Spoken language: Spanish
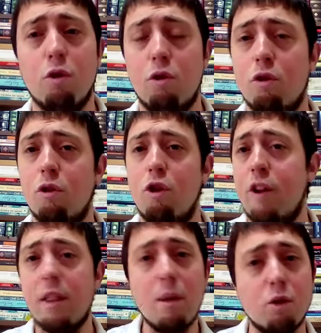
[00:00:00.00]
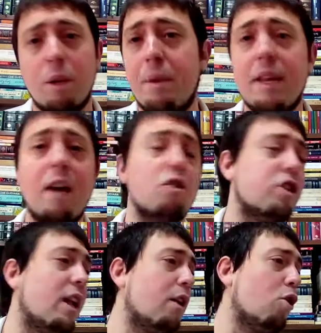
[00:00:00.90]
los nativos americanos
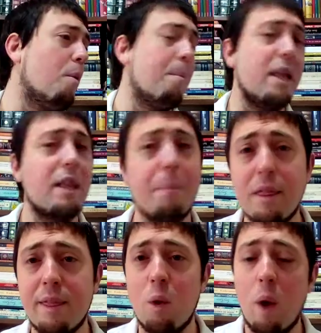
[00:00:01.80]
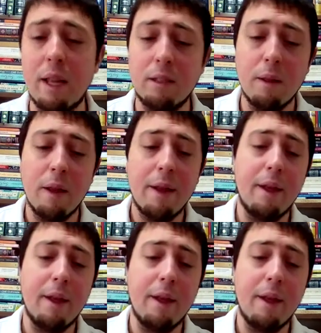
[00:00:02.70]
eran completamente iguales.